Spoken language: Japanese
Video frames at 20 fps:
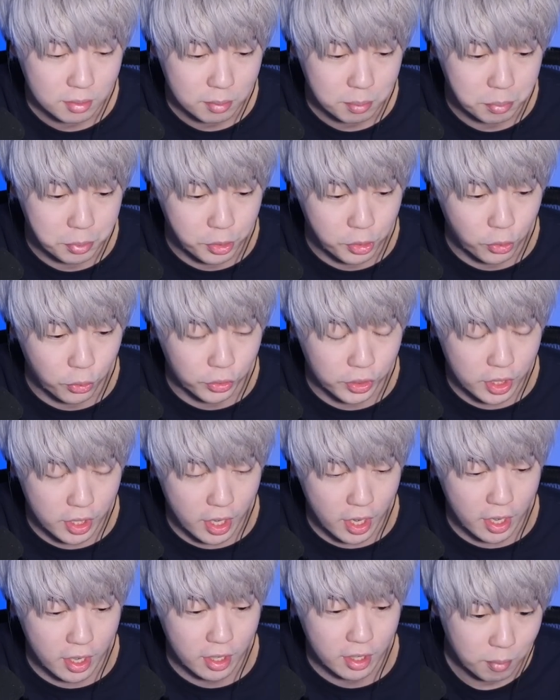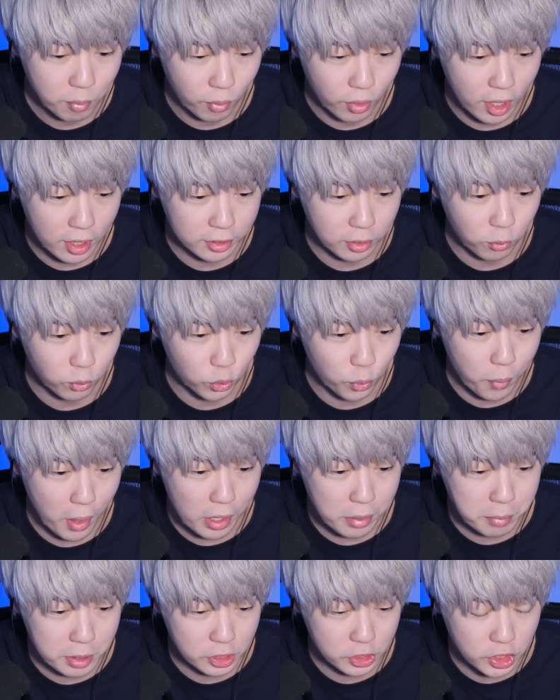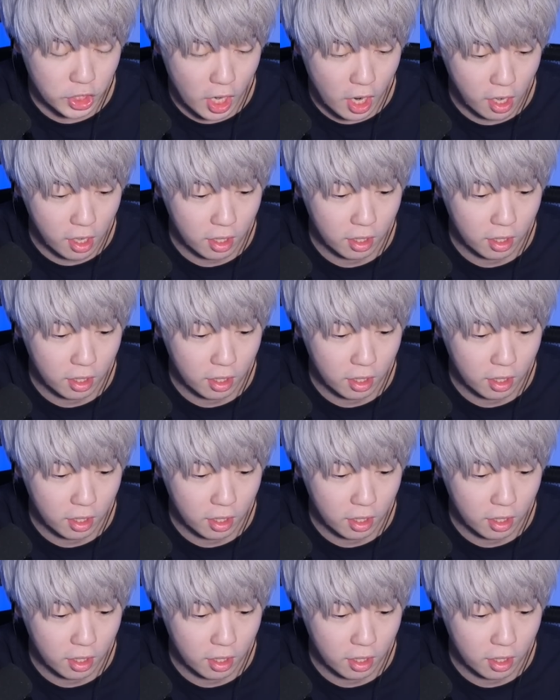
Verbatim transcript: 無料でねもらえたこともありました